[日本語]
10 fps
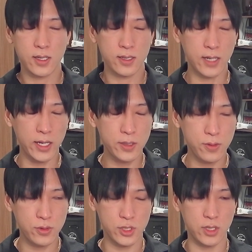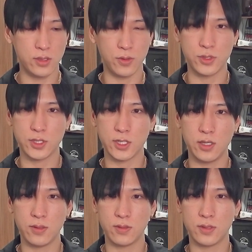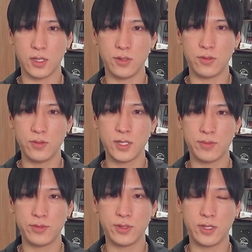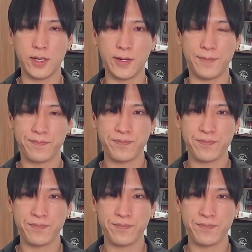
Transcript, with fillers: 外国人投資家にとって日本株って、